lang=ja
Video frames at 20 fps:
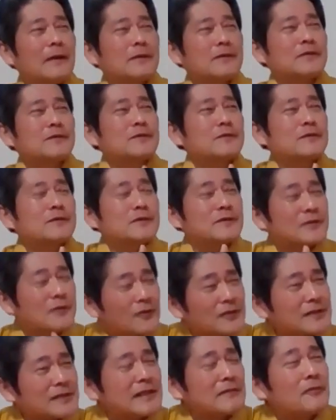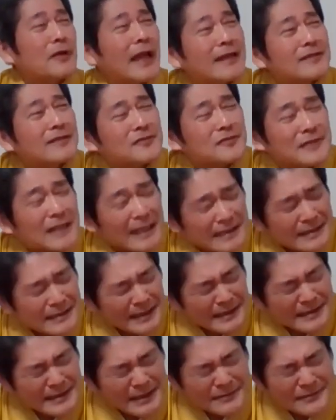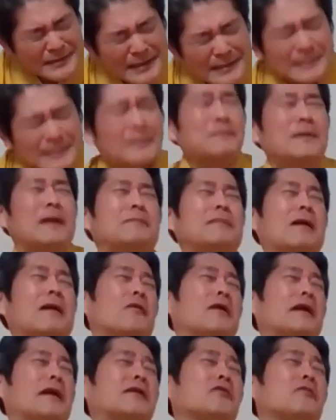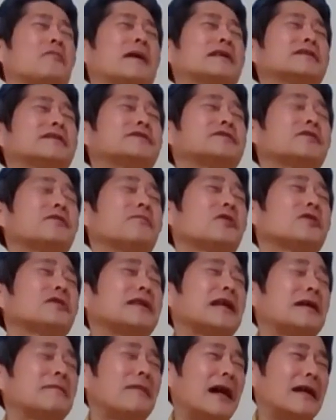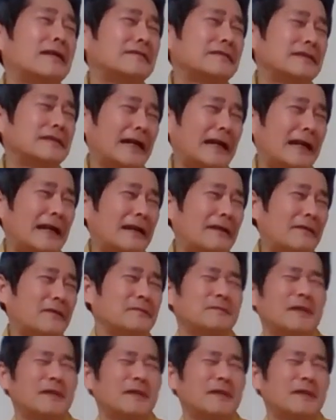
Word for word: うん、少しでも安く買ってきてくれって、まあまあ、俺のメンツの問題もあるんだからよ。